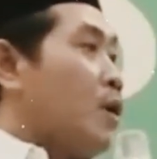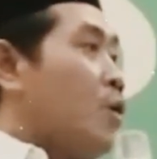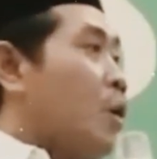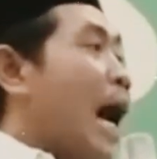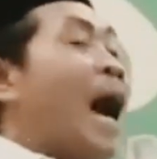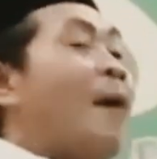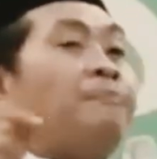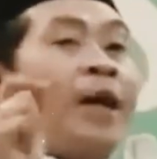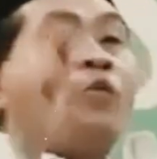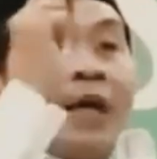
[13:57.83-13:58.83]

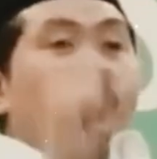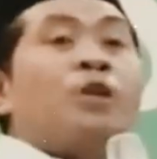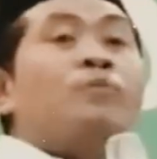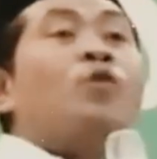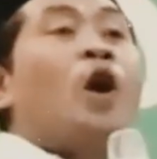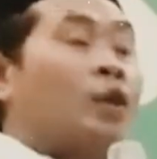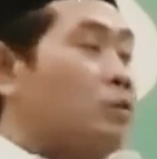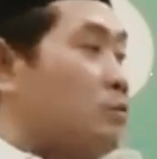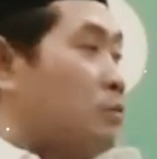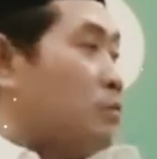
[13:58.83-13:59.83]
kabeh wajib nguwot
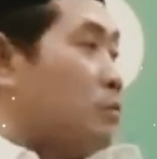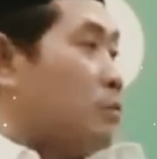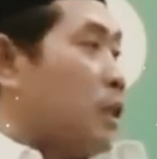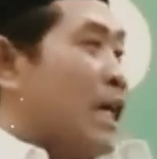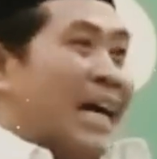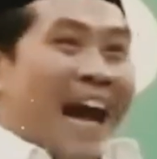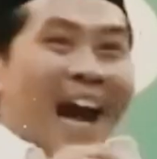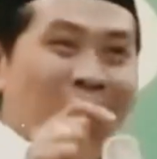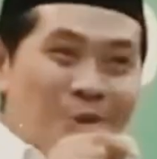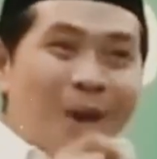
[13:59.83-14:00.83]
gak nguwot